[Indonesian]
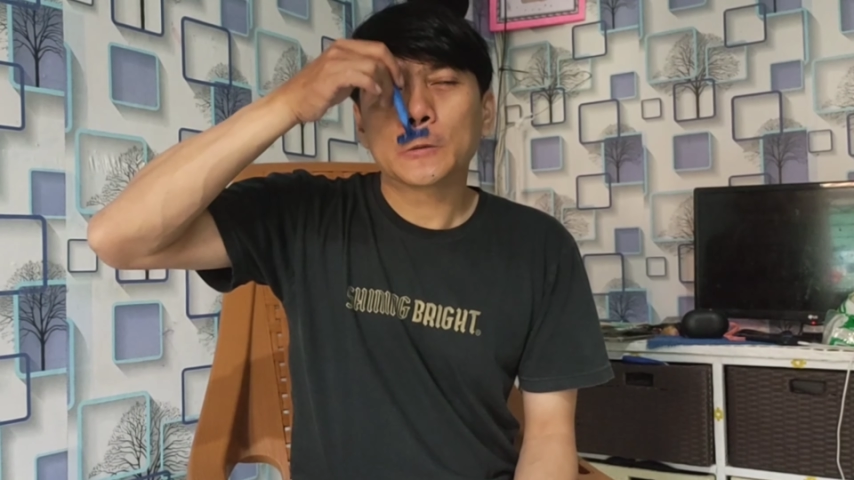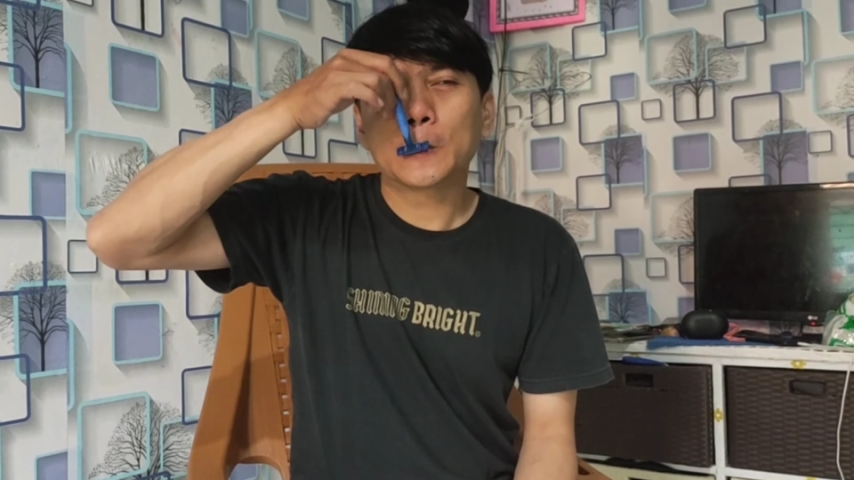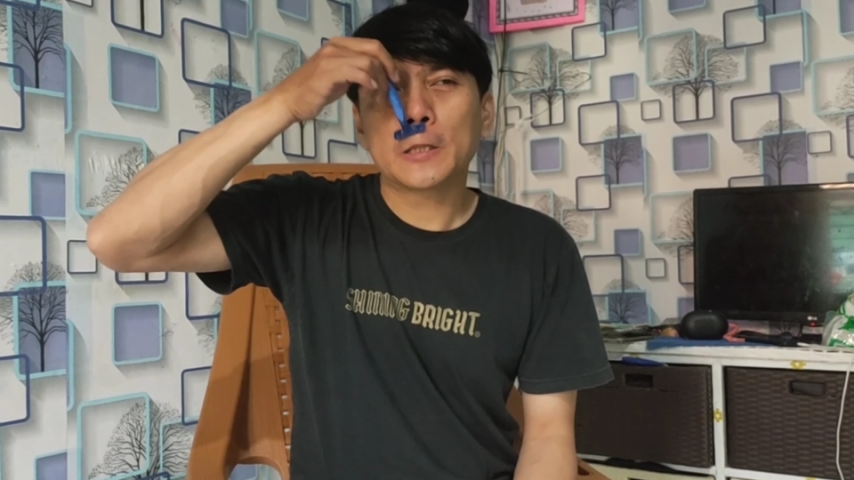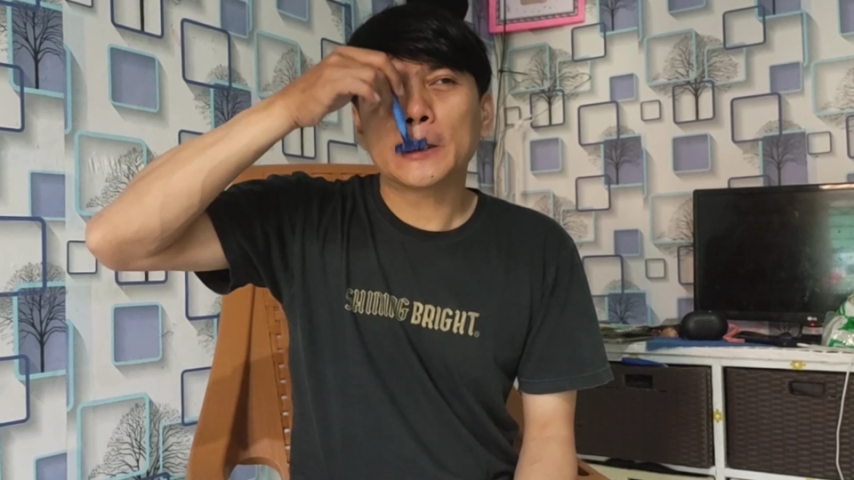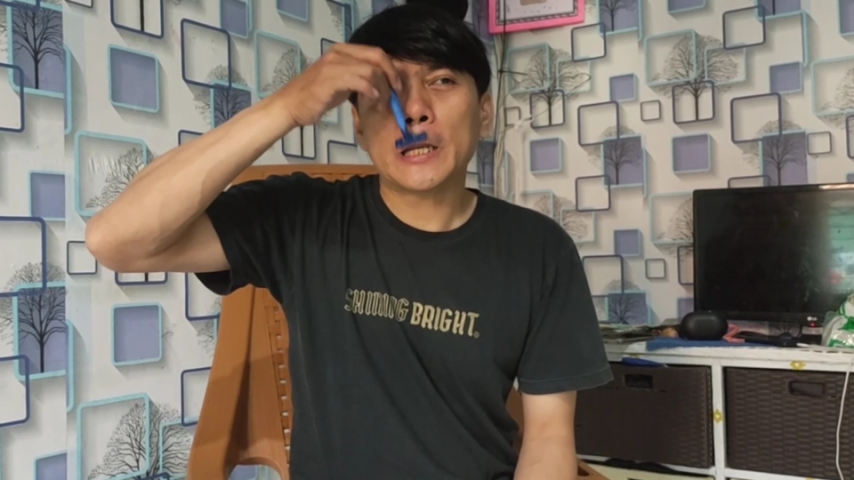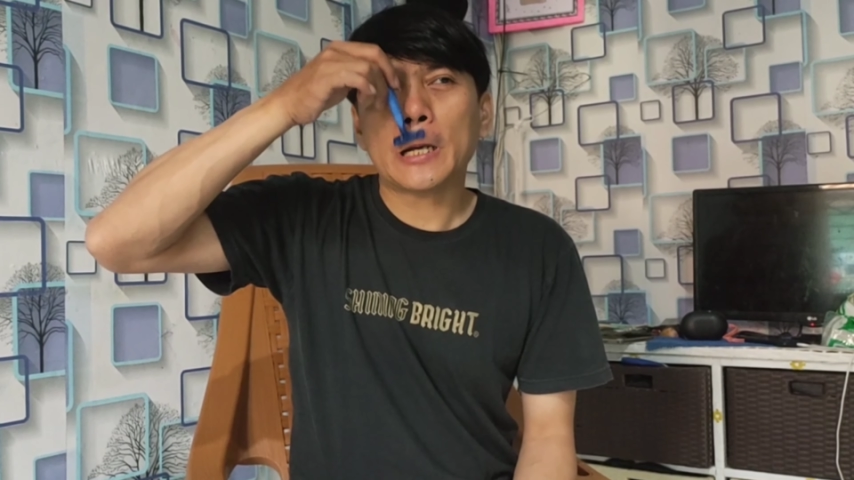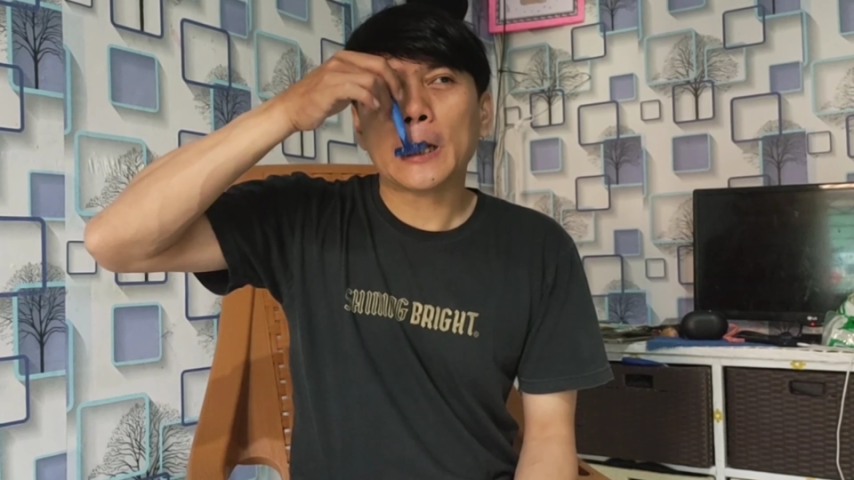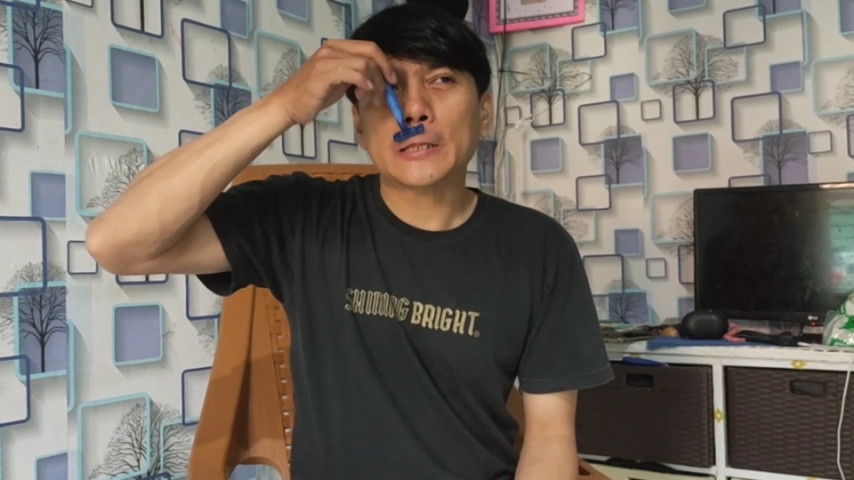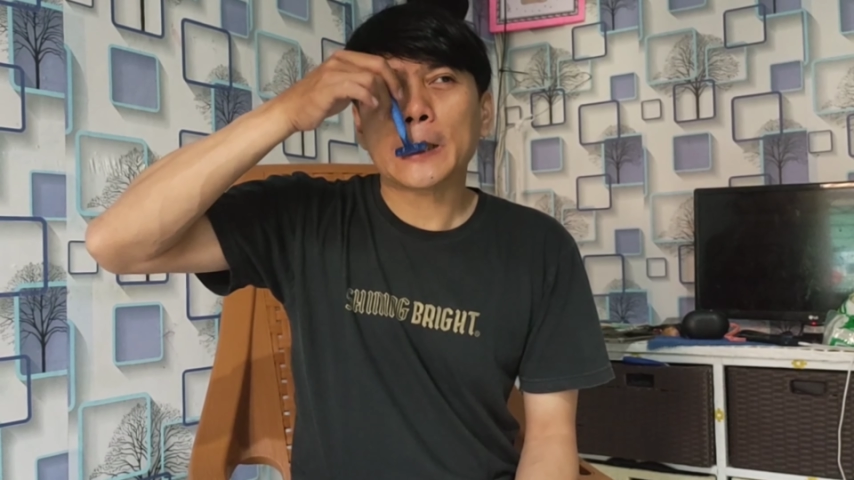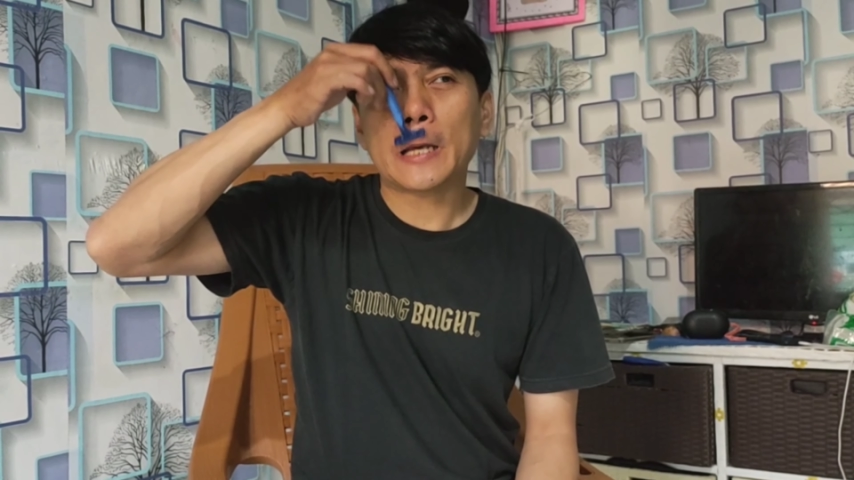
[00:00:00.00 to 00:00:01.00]
sudah tidak
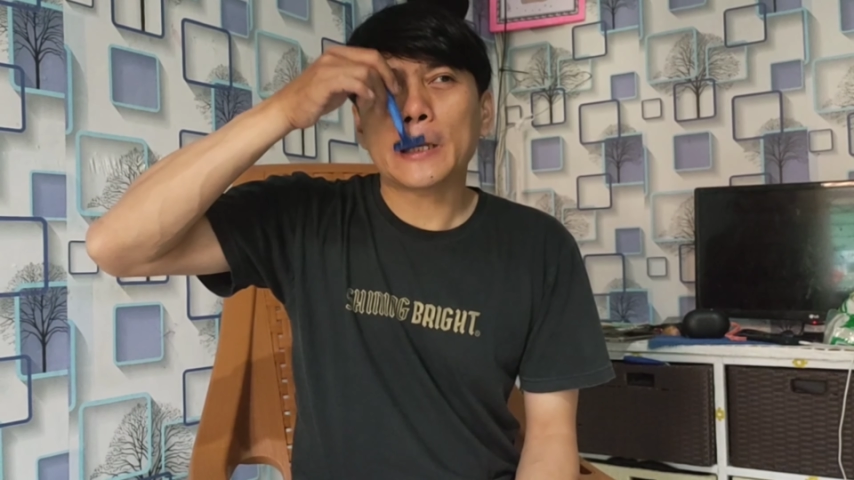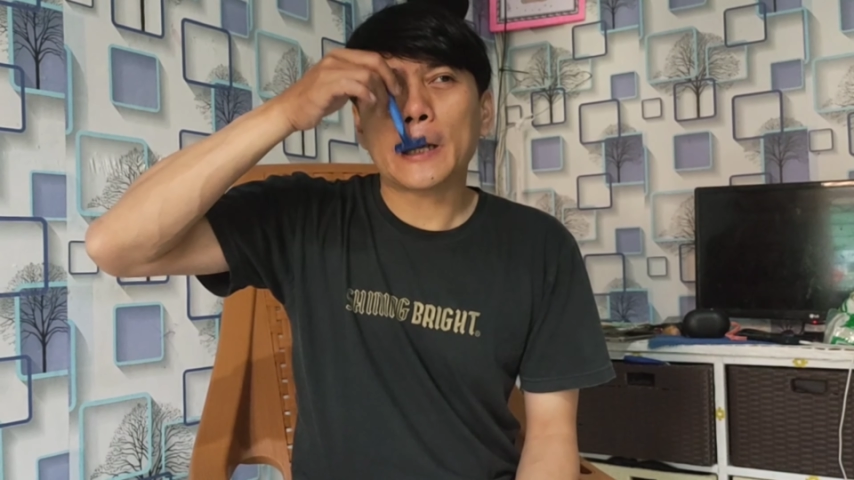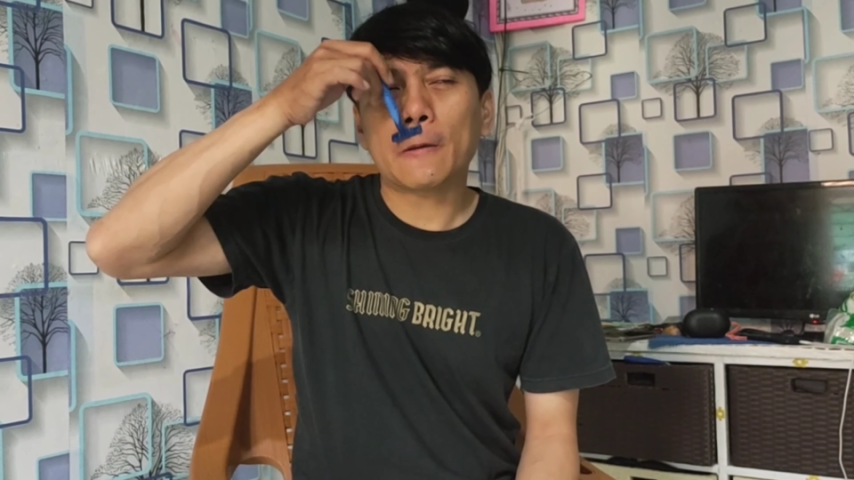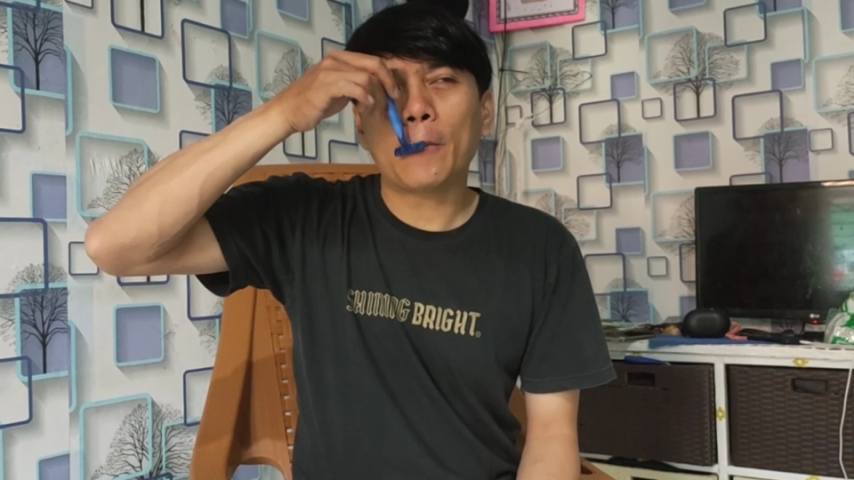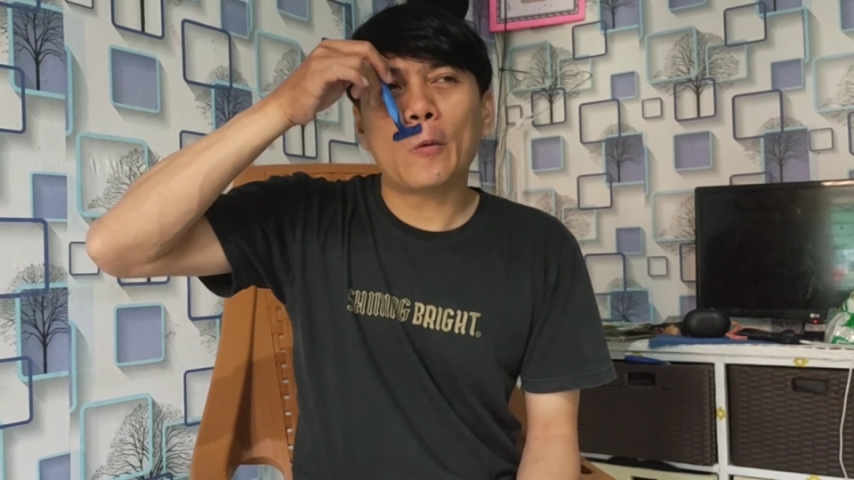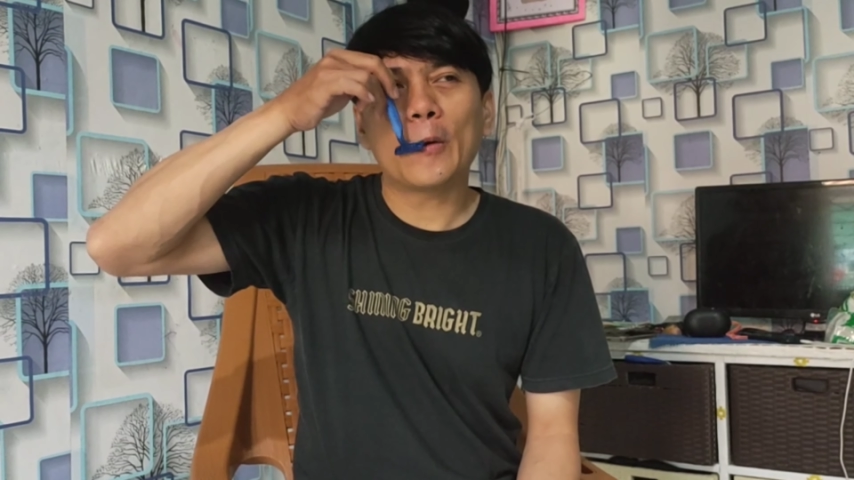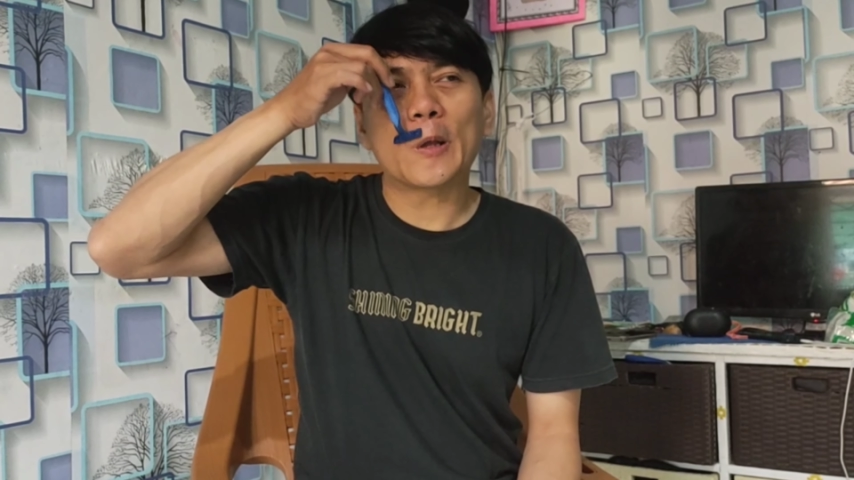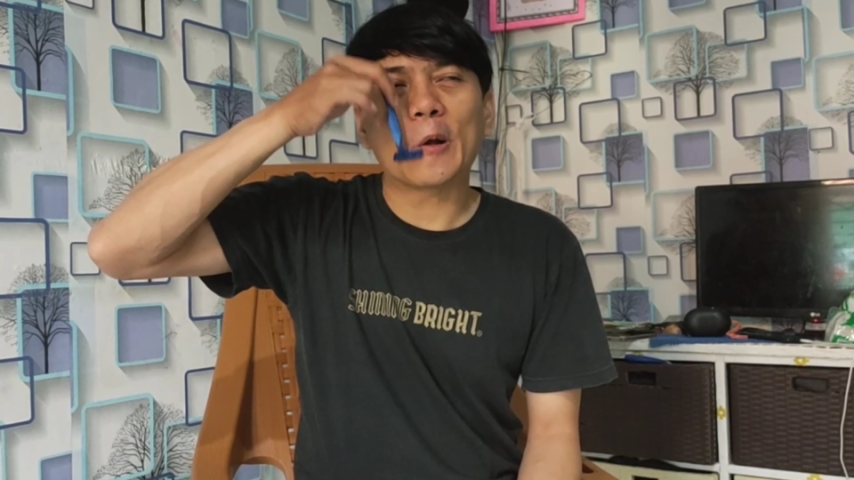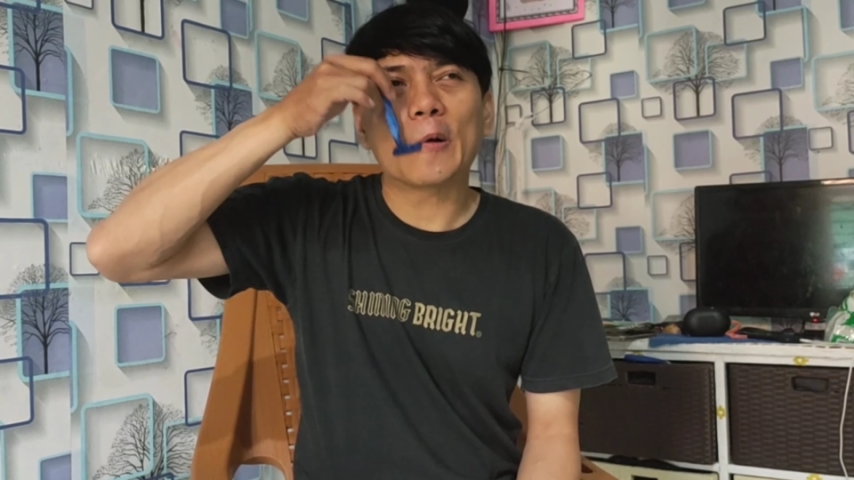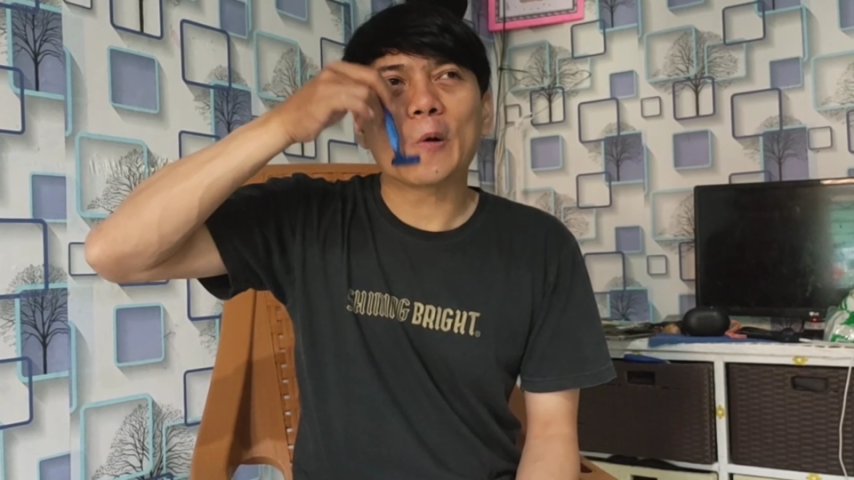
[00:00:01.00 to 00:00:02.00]
terasa lagi ada bulunya.